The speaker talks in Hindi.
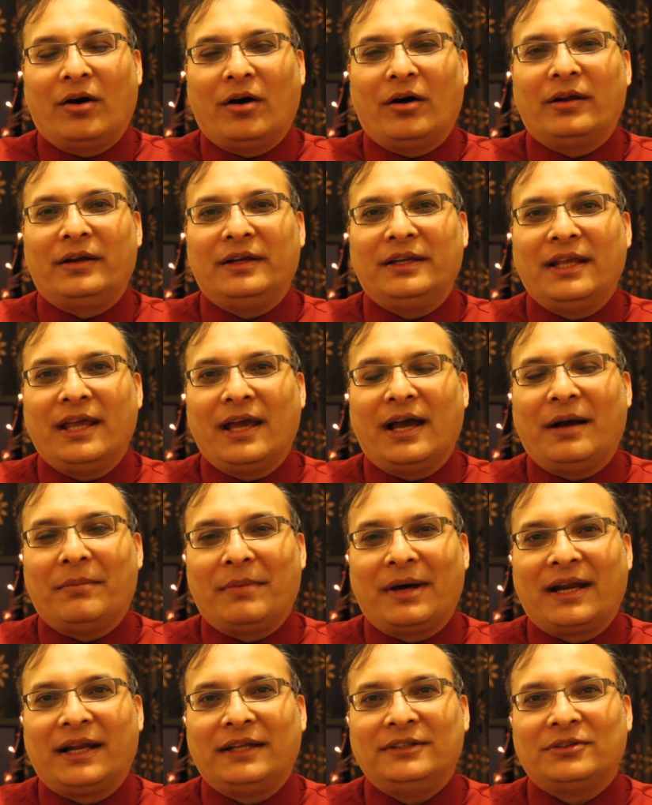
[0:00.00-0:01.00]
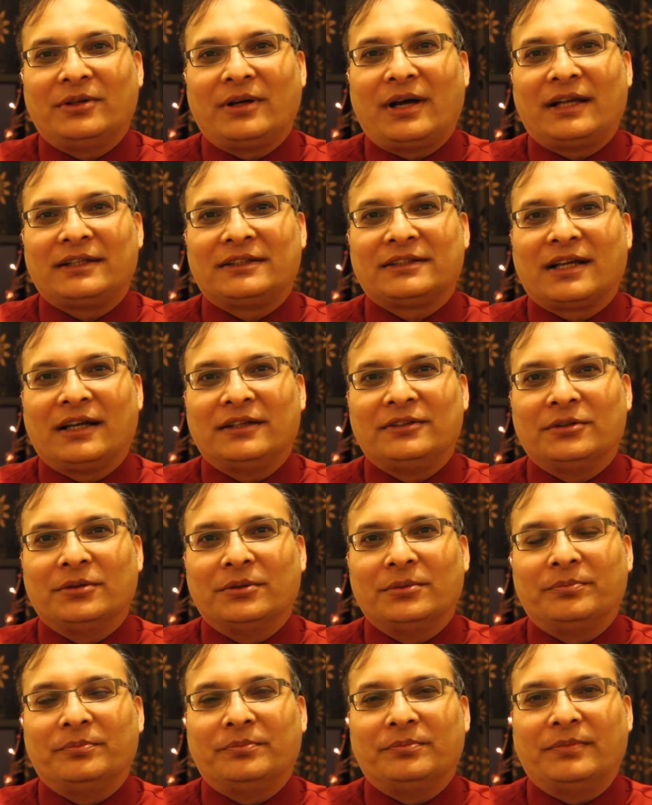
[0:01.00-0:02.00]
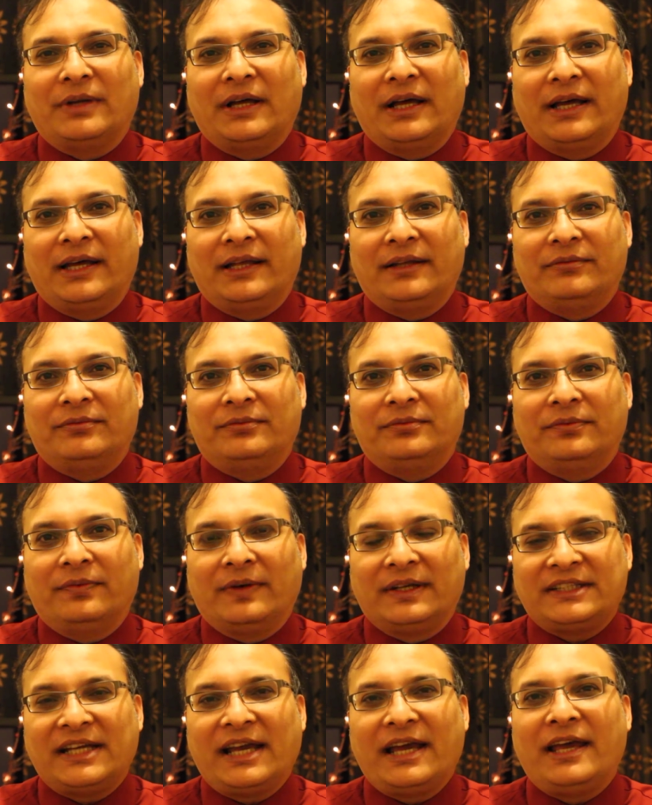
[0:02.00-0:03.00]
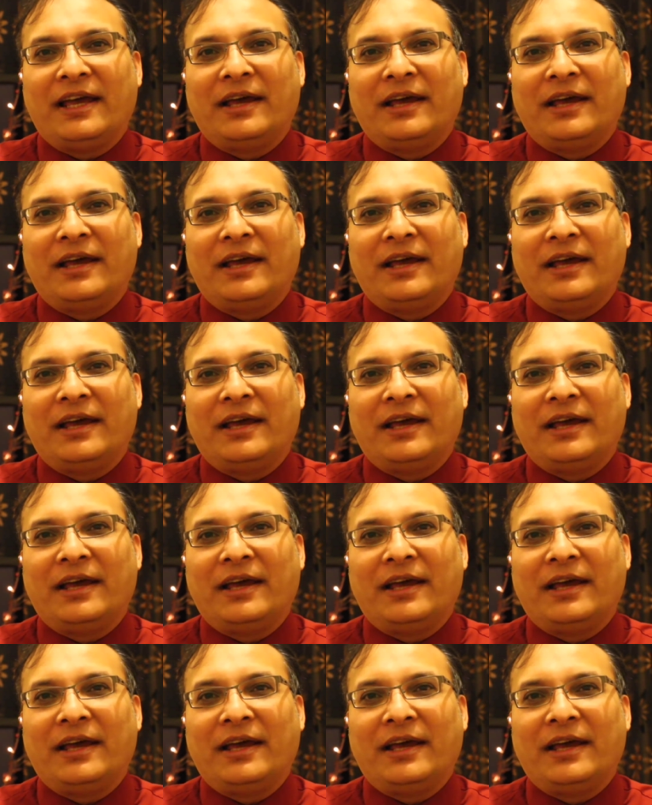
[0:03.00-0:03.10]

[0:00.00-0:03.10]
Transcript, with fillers: और ये हमारा जो आज का जो वजह